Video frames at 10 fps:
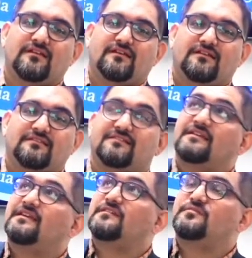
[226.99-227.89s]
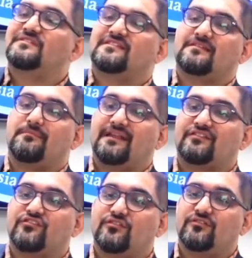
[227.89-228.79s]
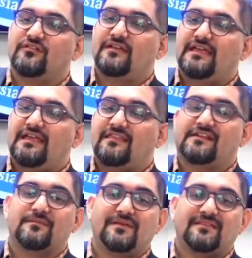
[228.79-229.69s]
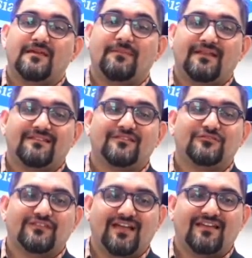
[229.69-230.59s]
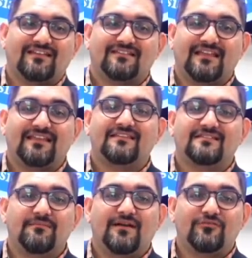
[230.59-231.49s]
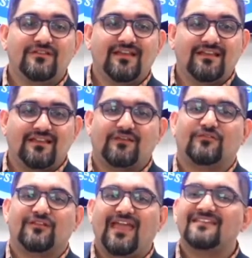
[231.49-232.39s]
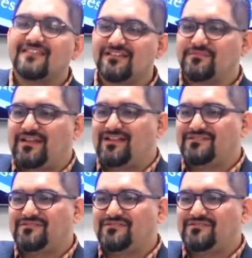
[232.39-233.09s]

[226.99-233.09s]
dice que después desapareció y de repente aparecen los ángeles y le dicen, varones galileos, ¿qué estáis mirando?